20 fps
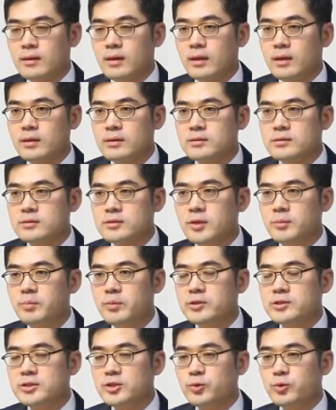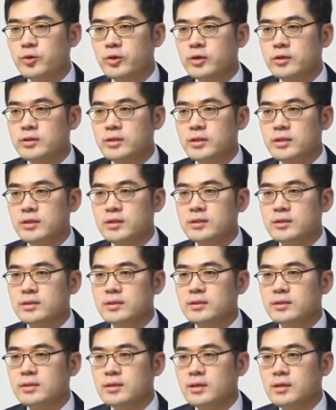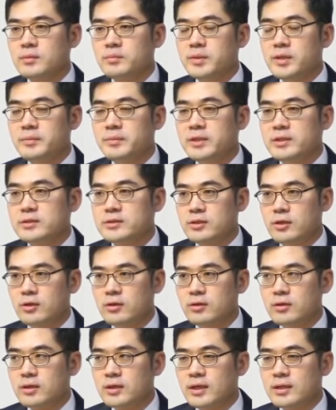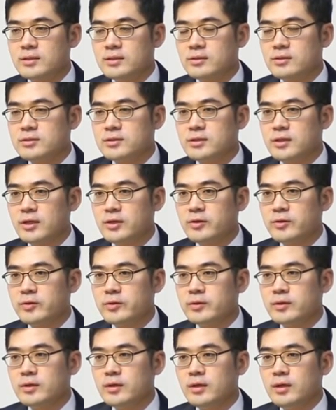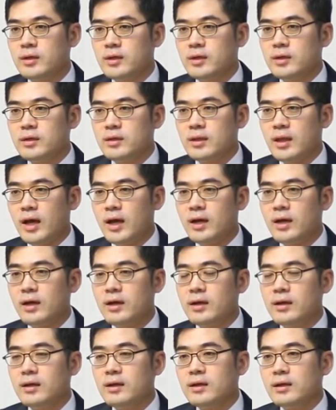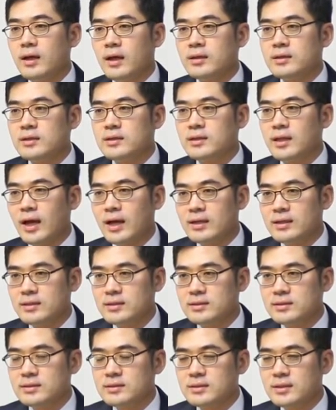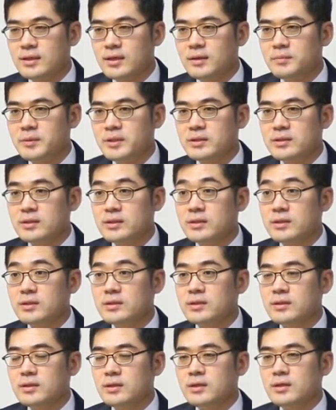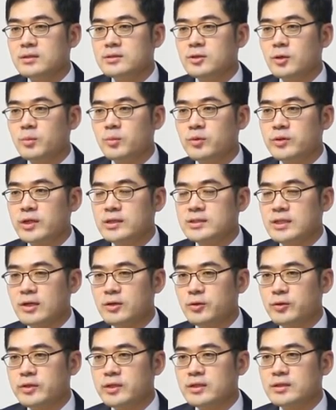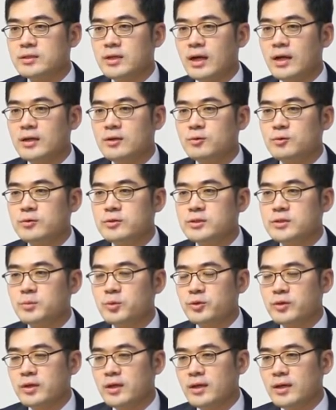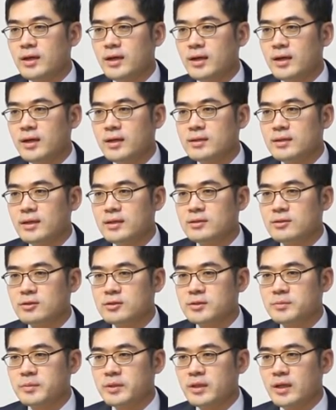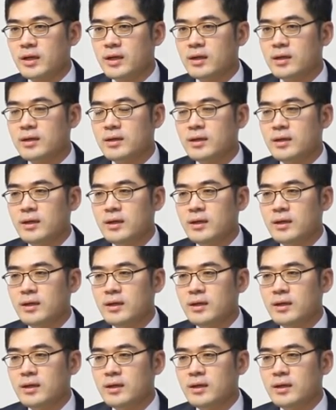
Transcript: 네, 첫 번째 요건은 비밀성이라는 것인데요. 나 아닌 다른 사람이 그 정보나 자료에 대해서 알고 있지 못해야 한다는 것입니다.